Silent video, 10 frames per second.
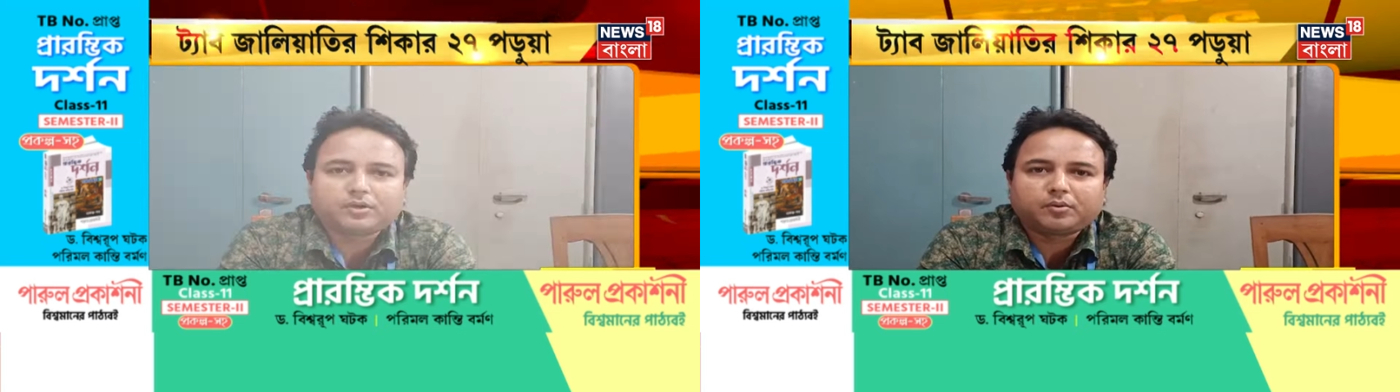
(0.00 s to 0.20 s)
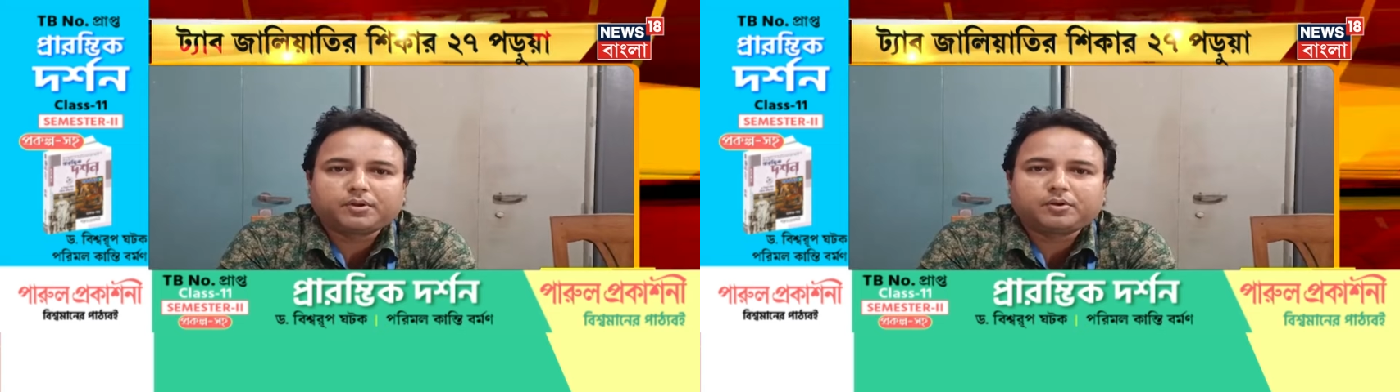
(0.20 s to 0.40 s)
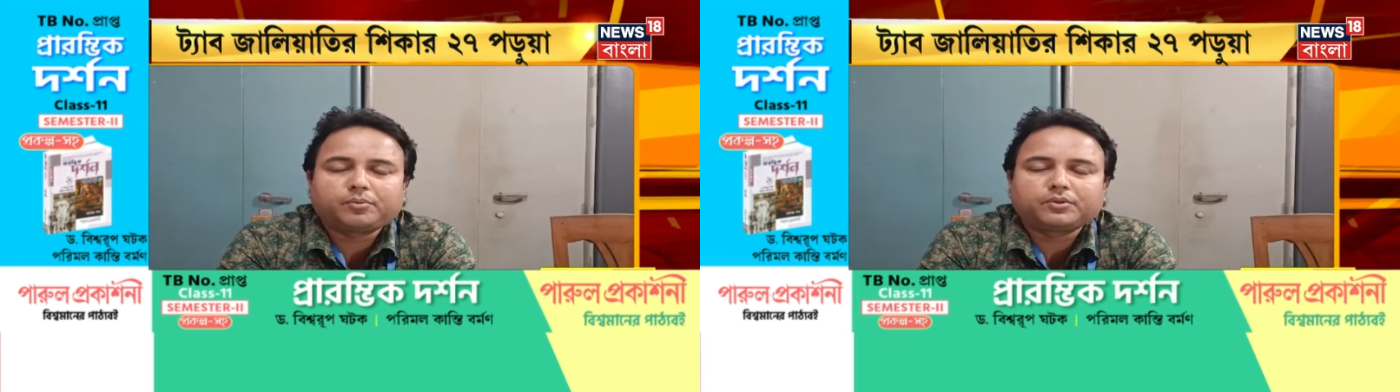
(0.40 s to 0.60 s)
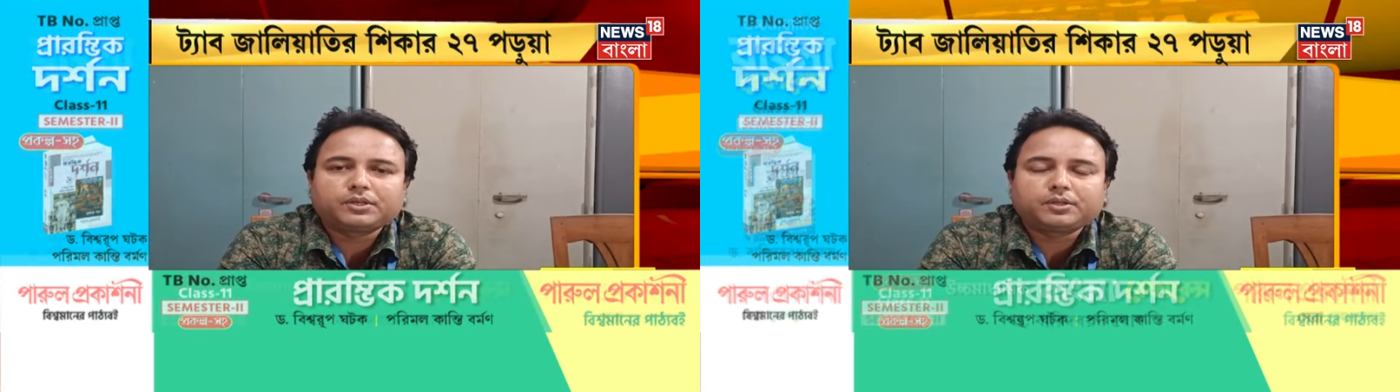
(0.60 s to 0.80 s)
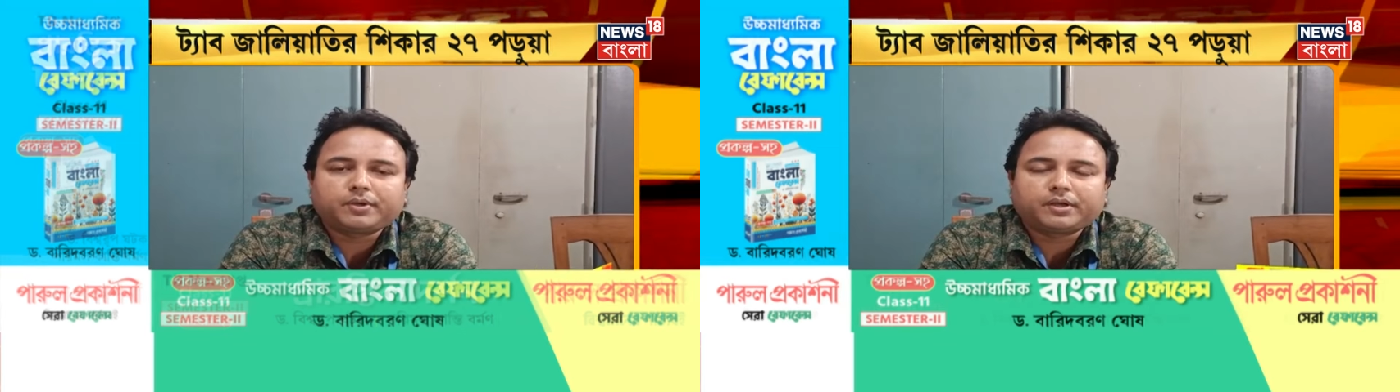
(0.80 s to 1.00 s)
তো আমরা
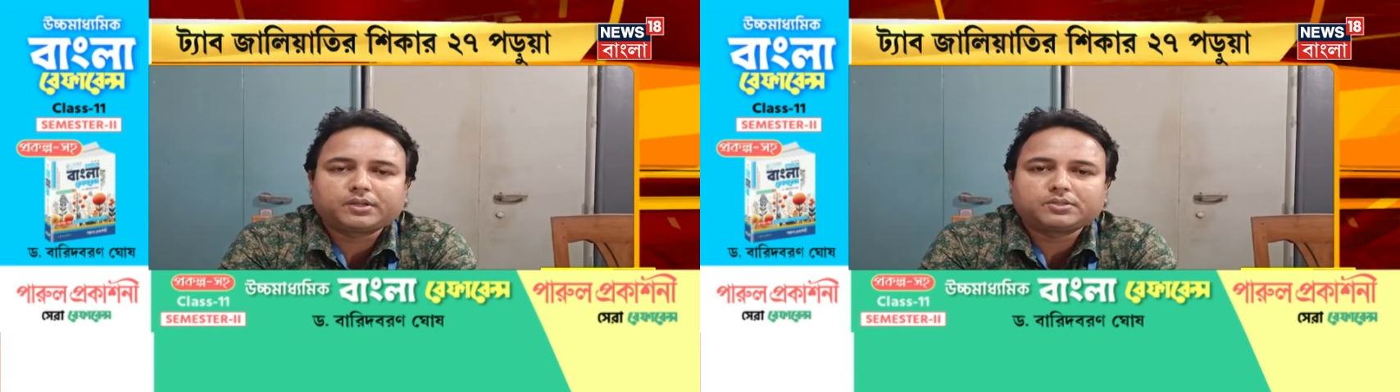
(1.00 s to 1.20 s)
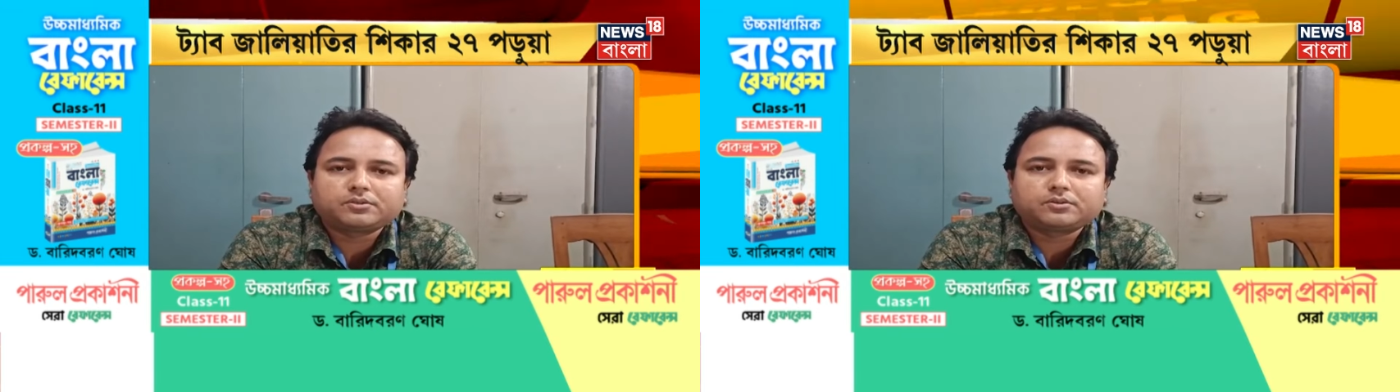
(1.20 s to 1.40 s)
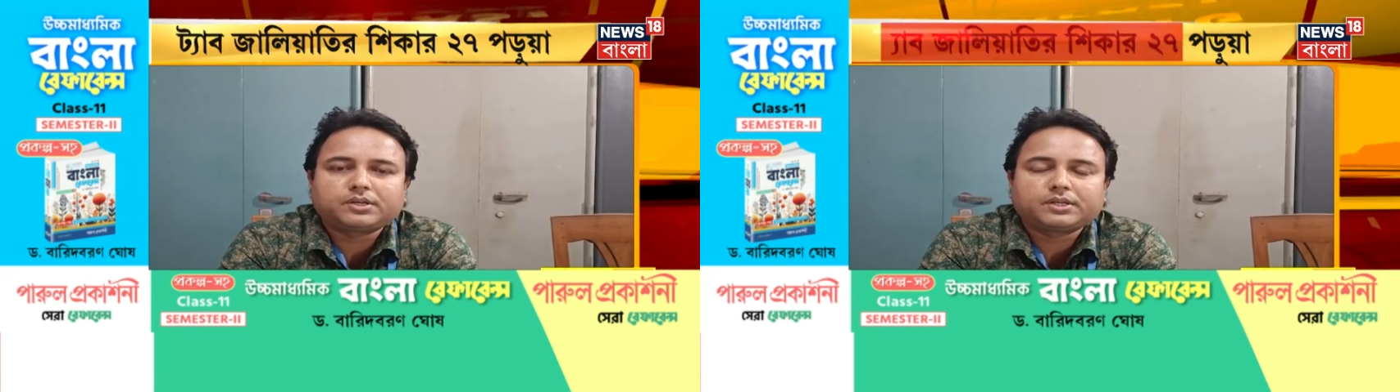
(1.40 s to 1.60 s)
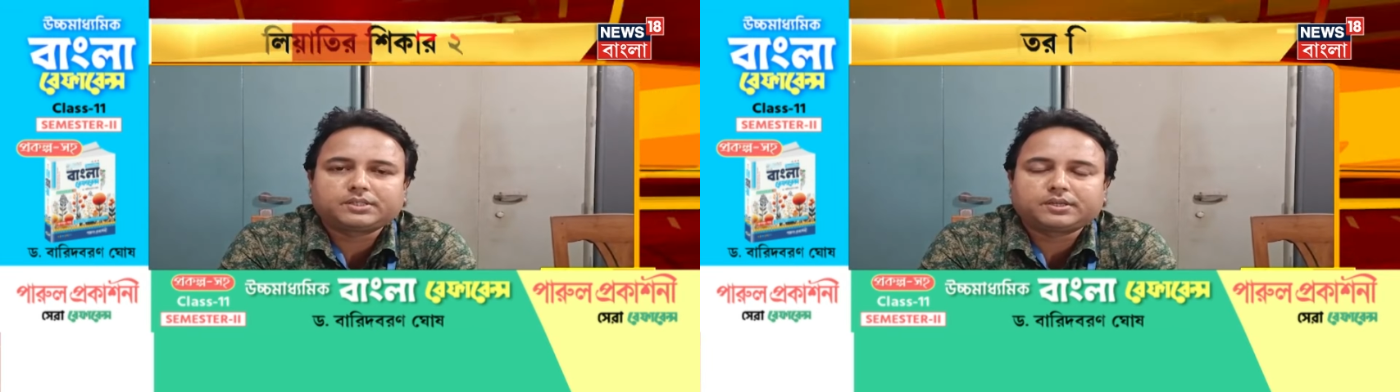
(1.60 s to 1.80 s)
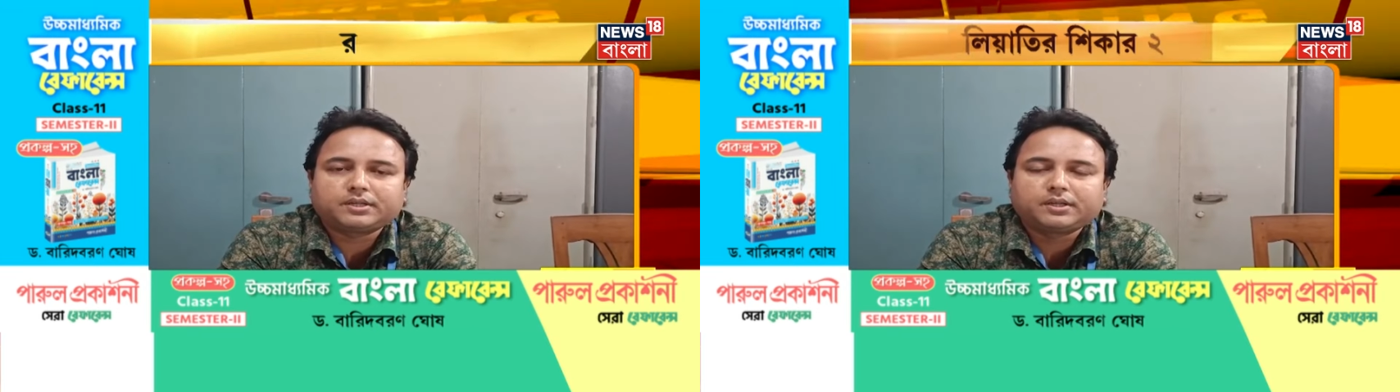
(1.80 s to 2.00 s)
প্রতিটি ব্যাংকের জন্য
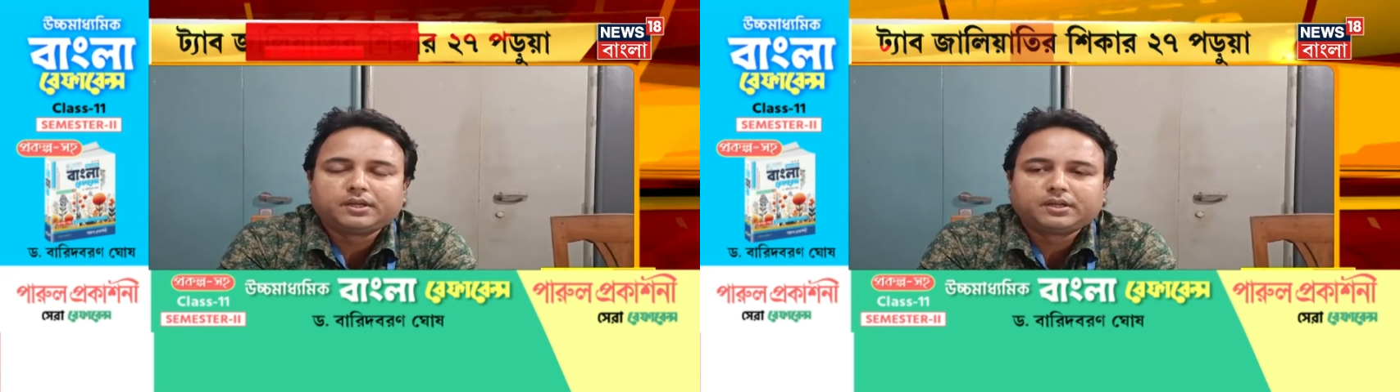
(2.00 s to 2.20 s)
ট্রেজারি